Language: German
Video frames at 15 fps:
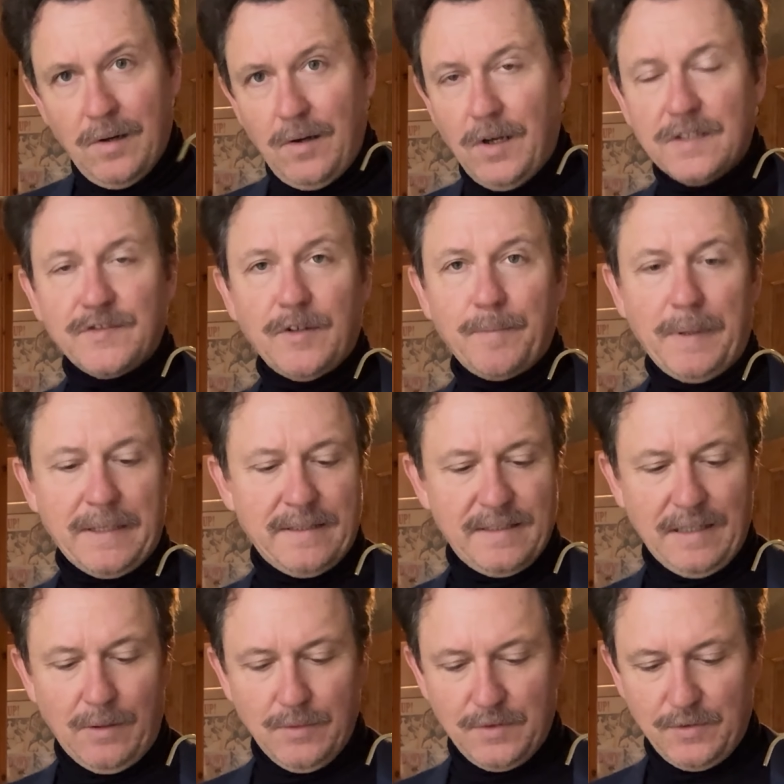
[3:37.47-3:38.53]

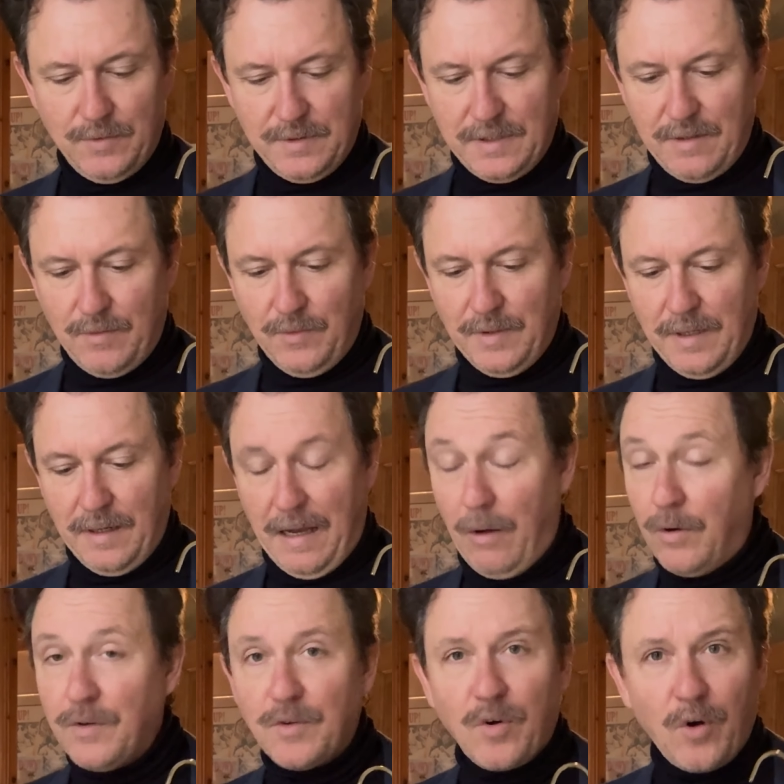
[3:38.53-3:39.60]
Oxford-Button-Down drunter oder
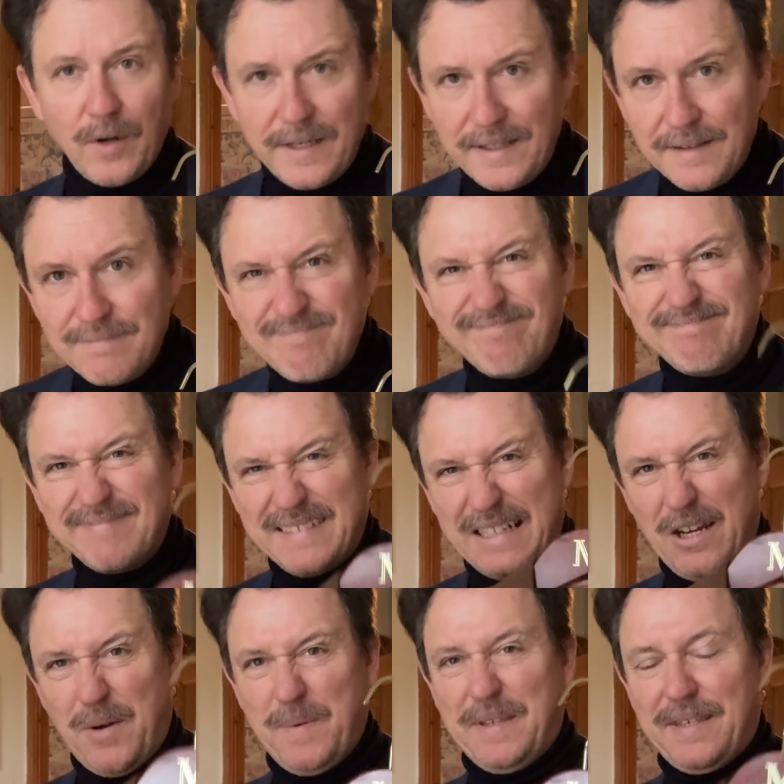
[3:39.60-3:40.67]
auch ein Rolli,
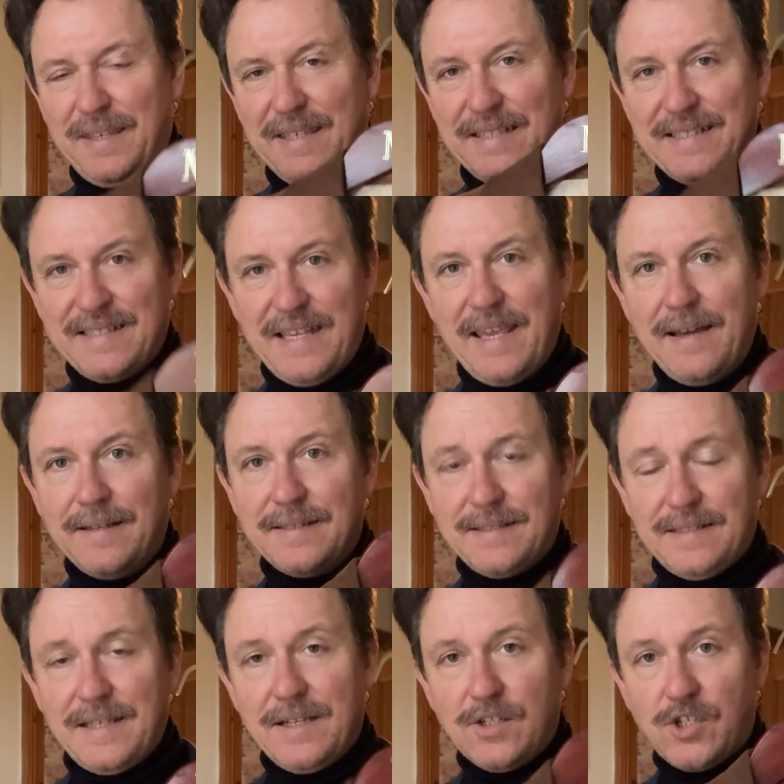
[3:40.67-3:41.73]
glaube ich, sehr,
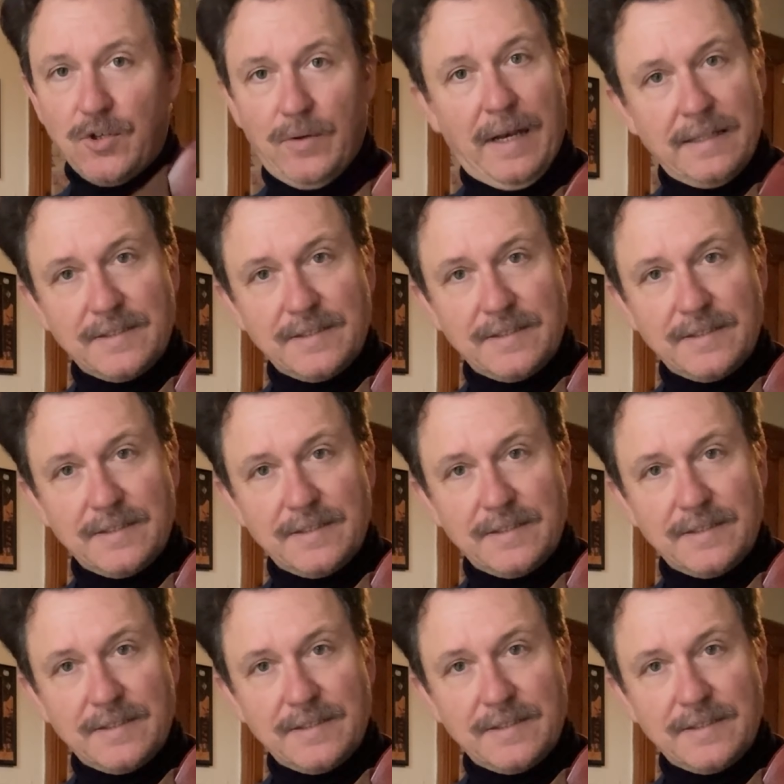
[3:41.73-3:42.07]
sehr schön.